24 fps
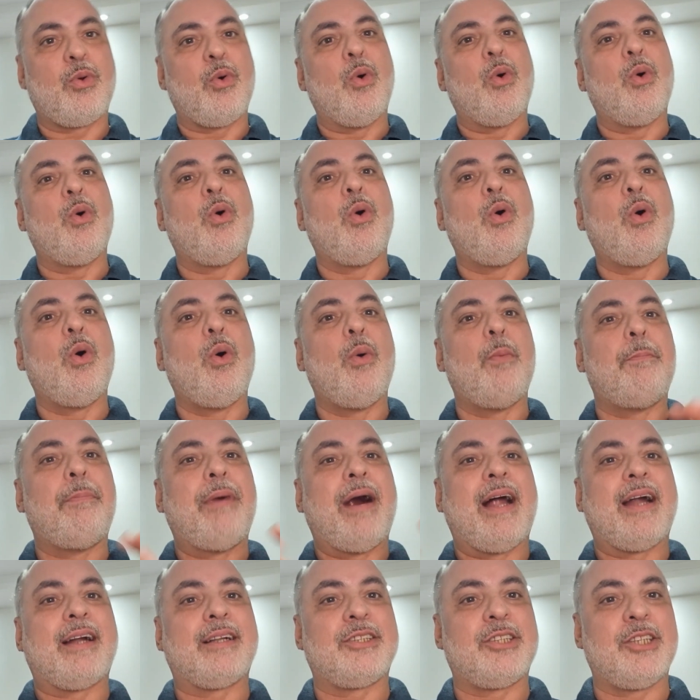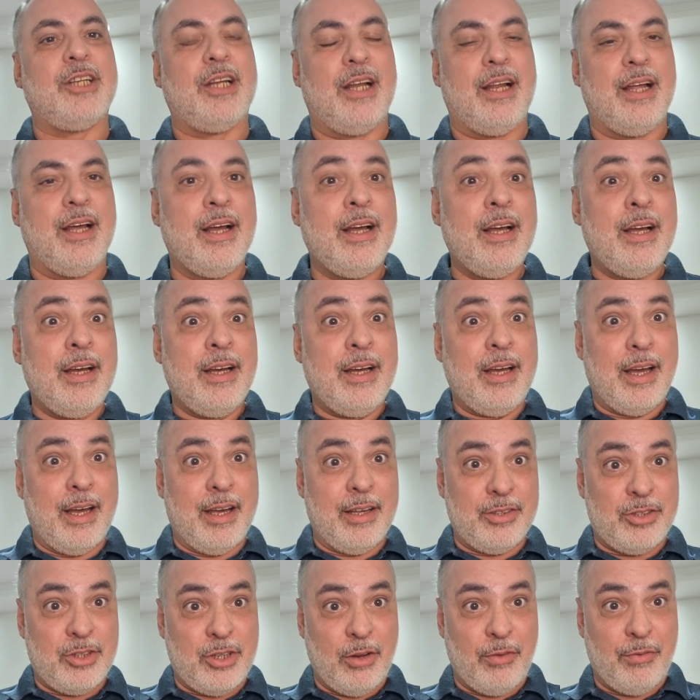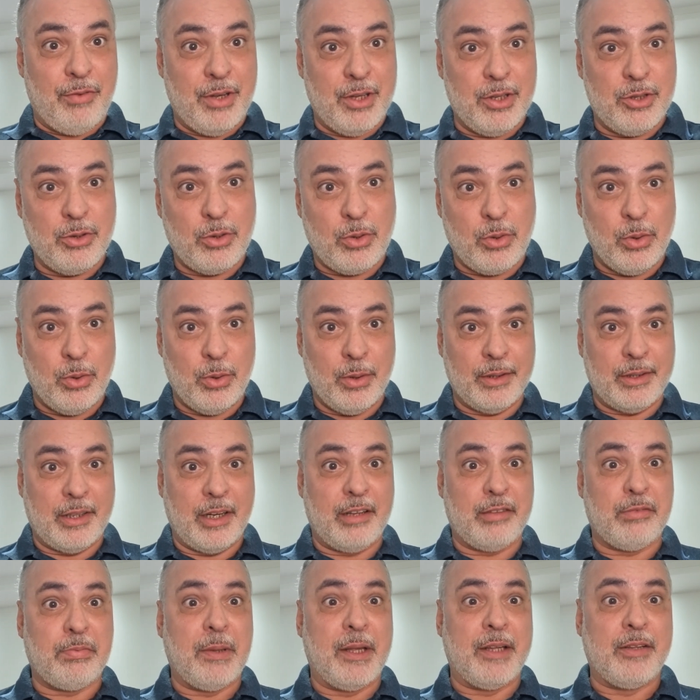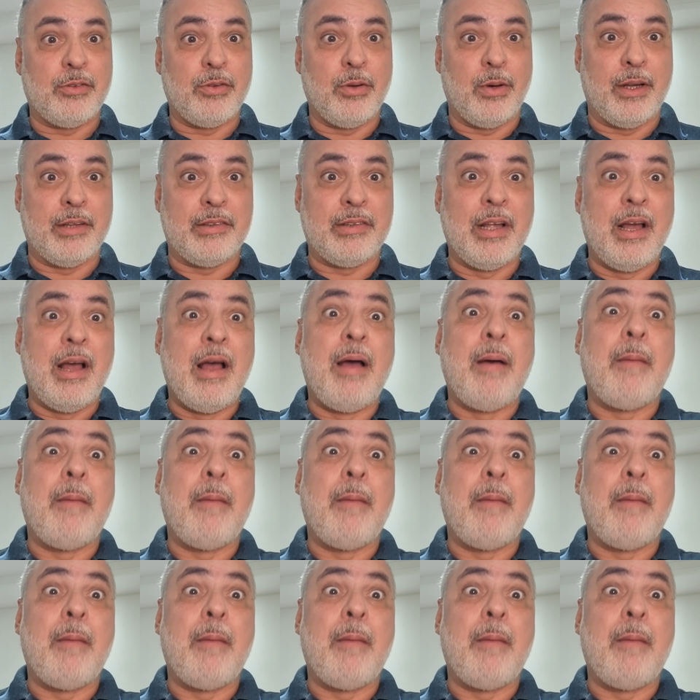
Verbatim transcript: Compartilhe este vídeo com outras pessoas